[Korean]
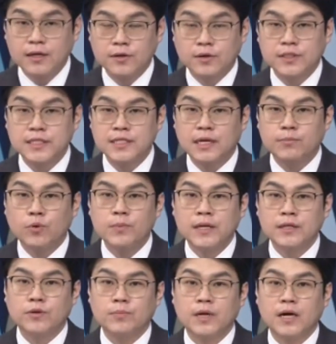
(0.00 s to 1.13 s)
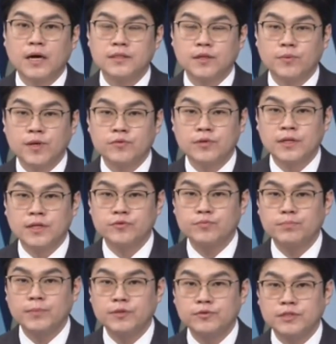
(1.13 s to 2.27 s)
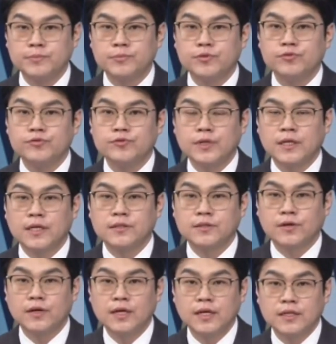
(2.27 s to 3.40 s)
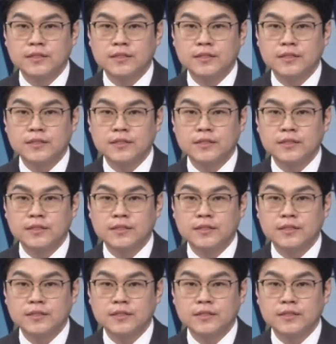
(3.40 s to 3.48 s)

어, 신약 모멘텀과 이제 외국인의 순매수 집중으로 인해서